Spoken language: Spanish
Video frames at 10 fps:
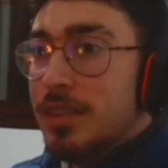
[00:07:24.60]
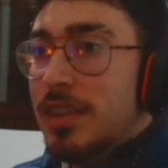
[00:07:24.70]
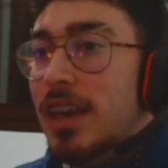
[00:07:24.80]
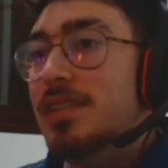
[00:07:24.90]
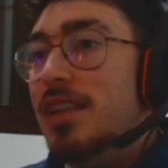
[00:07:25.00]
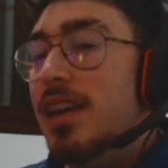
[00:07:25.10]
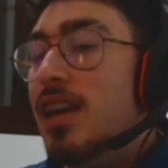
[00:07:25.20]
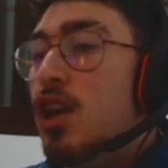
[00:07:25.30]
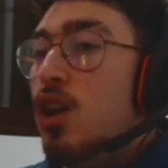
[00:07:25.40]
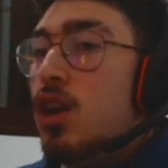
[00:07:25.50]
Jace,
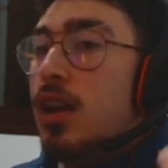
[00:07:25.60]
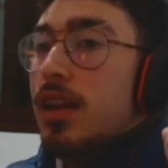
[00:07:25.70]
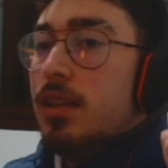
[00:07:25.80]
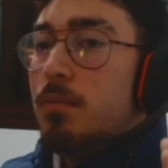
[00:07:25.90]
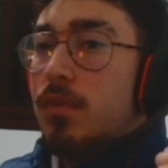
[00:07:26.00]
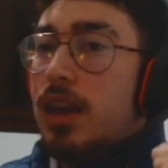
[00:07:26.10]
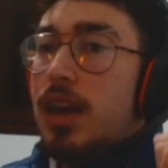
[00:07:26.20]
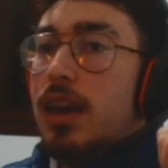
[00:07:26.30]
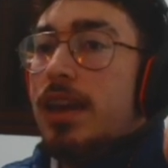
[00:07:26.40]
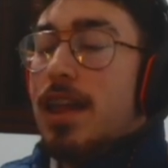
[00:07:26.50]

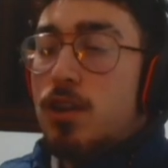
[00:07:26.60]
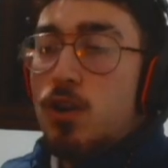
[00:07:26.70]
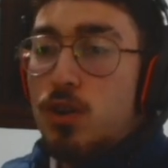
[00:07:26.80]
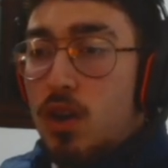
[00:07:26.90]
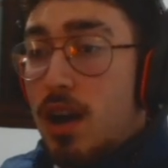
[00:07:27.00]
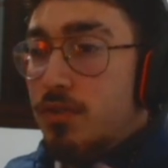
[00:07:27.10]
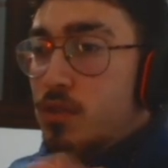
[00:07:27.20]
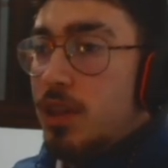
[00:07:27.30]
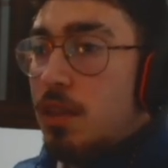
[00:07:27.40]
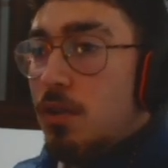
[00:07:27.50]
eh, la de oro, a
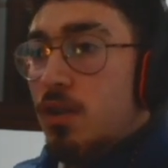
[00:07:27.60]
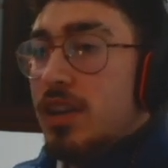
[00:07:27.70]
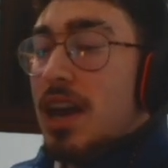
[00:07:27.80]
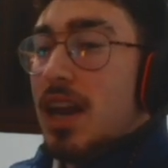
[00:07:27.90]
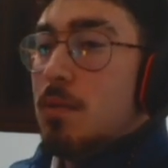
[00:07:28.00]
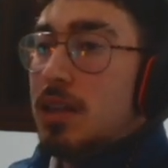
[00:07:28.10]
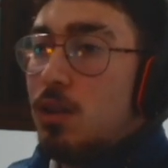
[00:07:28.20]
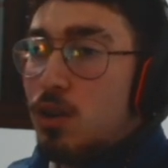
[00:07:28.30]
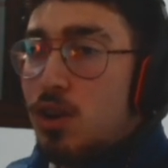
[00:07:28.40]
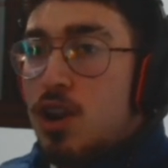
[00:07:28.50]
fundador y a
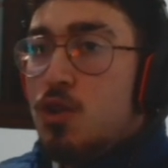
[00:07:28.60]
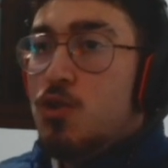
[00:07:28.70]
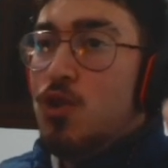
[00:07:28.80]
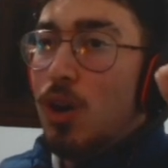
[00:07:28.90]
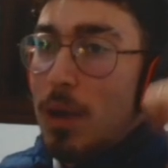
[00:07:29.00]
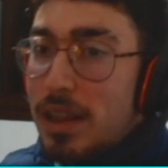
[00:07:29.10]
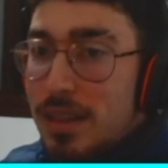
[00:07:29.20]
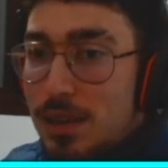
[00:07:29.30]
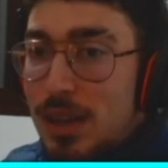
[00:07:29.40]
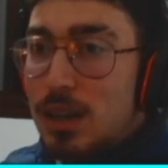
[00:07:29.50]
rematador.
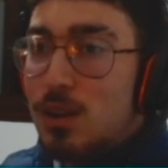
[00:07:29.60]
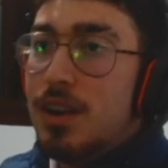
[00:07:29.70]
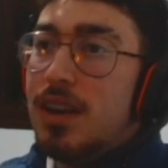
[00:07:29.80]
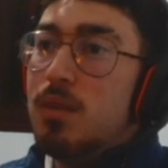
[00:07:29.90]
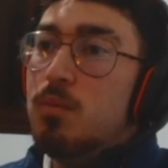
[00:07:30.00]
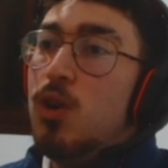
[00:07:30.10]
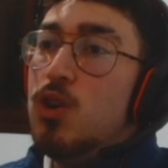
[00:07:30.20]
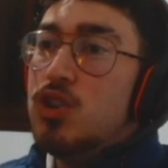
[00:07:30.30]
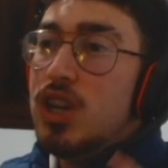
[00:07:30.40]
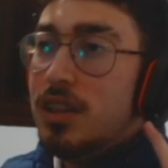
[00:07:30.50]
95 en ritmo,
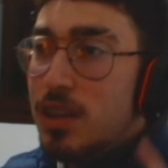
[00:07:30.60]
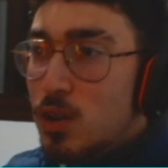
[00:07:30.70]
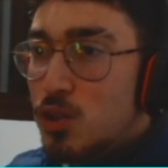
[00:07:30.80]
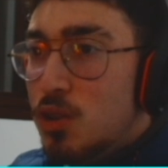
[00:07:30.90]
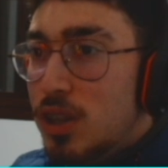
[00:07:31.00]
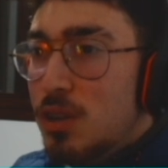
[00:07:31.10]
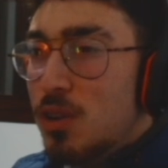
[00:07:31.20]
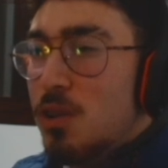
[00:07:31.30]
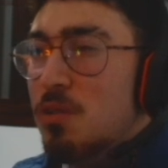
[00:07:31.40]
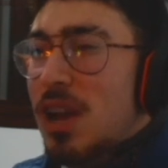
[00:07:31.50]
88 en tiro
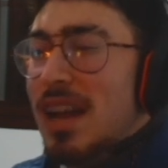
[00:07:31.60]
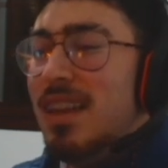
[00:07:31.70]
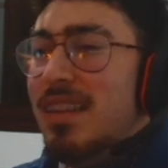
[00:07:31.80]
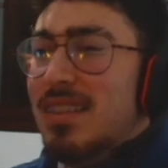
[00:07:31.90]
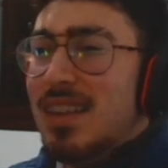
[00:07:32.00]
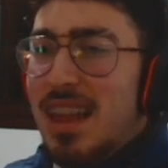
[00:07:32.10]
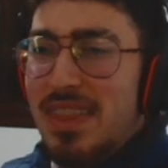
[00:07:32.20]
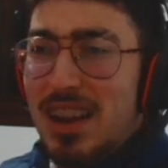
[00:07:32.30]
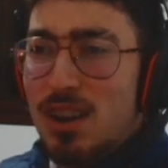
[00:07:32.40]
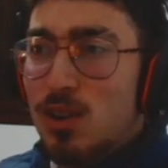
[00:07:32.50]
con una estadística
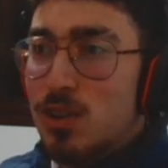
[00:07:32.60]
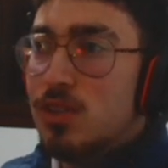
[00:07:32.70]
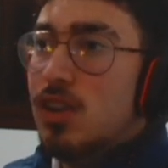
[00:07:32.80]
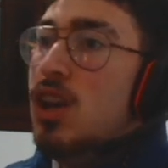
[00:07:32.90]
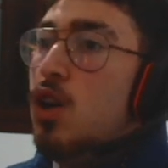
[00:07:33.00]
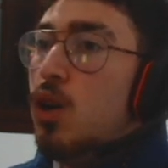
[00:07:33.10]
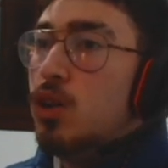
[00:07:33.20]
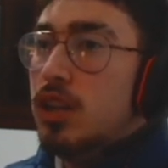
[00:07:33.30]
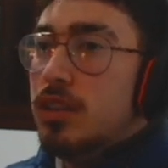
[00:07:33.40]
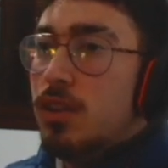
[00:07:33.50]
de locos,
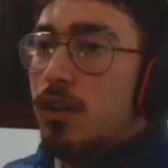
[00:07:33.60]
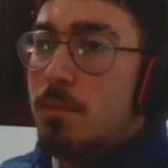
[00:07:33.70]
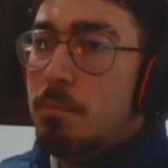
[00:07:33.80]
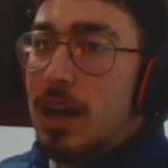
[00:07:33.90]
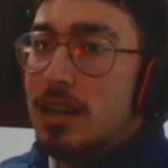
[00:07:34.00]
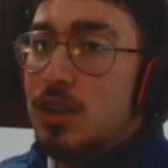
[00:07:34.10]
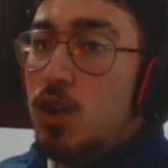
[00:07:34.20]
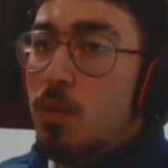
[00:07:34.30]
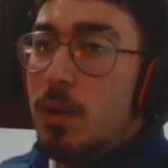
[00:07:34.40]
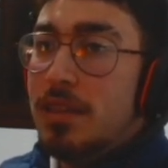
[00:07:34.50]
82 en pase,
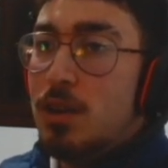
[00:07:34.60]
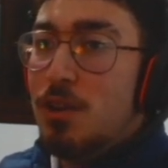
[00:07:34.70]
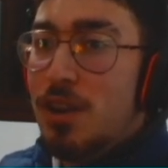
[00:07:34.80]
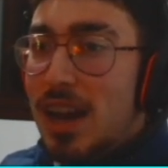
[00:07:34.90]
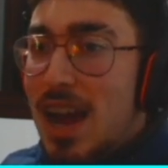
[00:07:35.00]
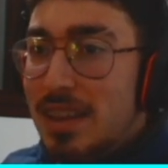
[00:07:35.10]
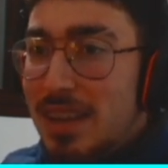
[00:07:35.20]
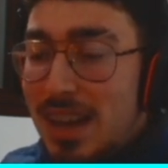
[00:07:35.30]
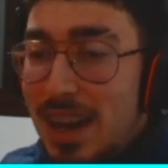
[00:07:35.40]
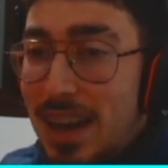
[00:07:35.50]
91 en regate,
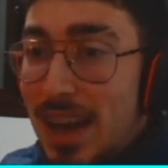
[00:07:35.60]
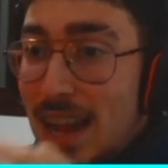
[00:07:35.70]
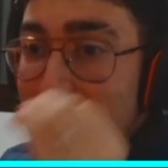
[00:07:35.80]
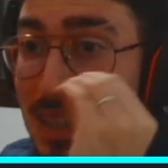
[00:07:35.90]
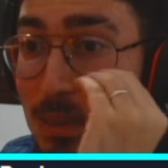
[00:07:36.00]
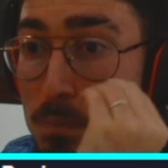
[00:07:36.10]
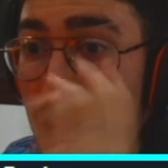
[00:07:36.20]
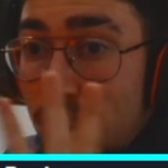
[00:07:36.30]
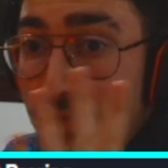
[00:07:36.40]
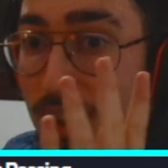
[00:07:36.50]
que el regate es
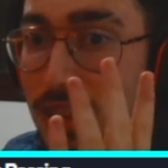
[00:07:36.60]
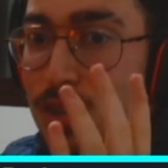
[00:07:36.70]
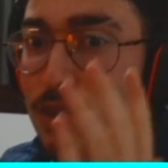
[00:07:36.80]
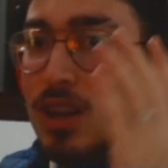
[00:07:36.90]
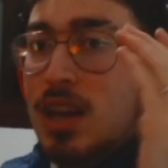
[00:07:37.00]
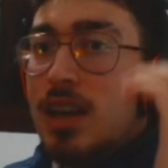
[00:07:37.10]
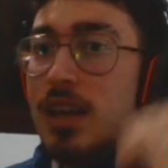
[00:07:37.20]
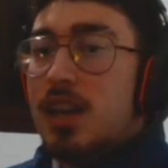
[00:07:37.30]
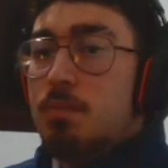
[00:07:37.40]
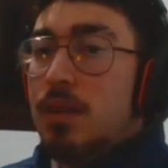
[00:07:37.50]
perfecto
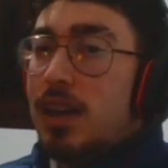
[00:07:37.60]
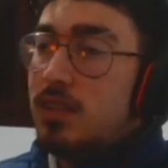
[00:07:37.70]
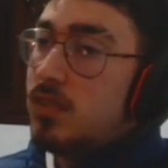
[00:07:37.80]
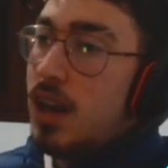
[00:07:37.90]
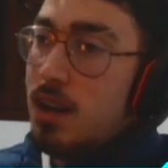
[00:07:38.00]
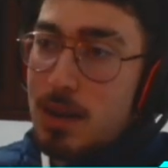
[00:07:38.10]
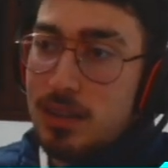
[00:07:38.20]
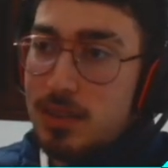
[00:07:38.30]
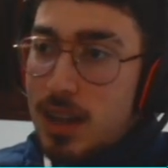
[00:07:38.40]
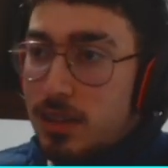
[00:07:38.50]
y playstyle
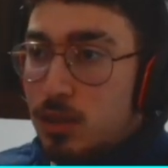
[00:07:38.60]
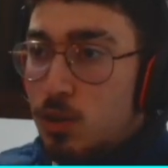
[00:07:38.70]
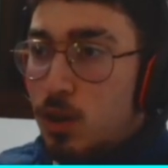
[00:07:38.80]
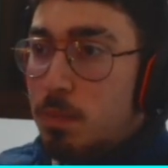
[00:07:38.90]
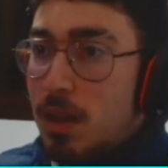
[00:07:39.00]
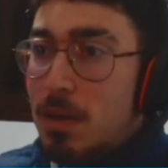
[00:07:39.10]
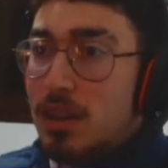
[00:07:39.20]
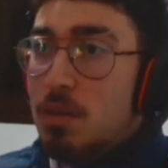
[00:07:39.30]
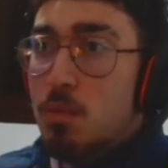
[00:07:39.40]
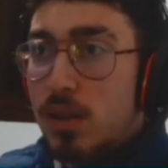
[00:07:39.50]
bastante top. Además
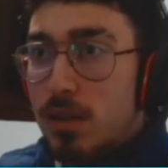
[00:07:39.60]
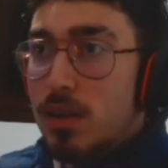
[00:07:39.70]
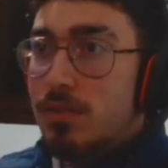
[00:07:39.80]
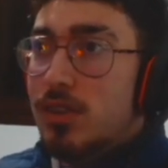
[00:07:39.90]
tiene muy buen